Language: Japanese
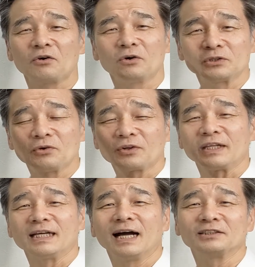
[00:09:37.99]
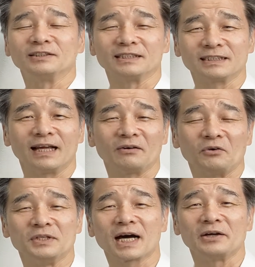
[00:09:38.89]
こういうところで意外とですね
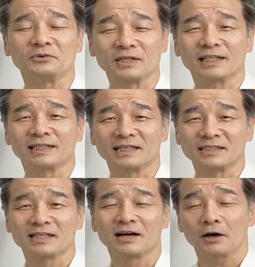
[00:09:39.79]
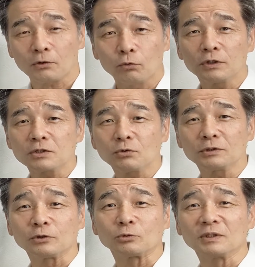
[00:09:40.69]
こう仲良くなったりしてあれ同じ
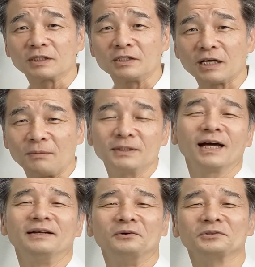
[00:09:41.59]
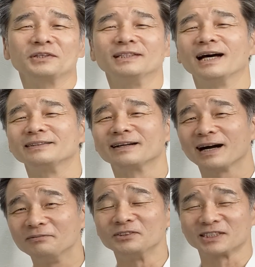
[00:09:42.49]
ホテル泊まってんじゃんみたいなことになる
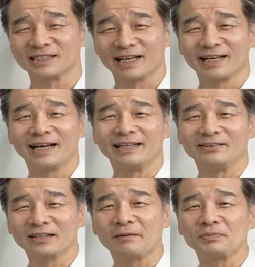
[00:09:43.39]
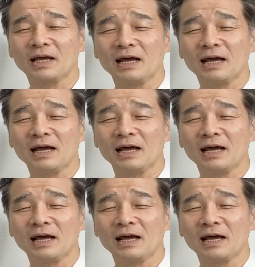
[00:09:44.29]
かもしれないので、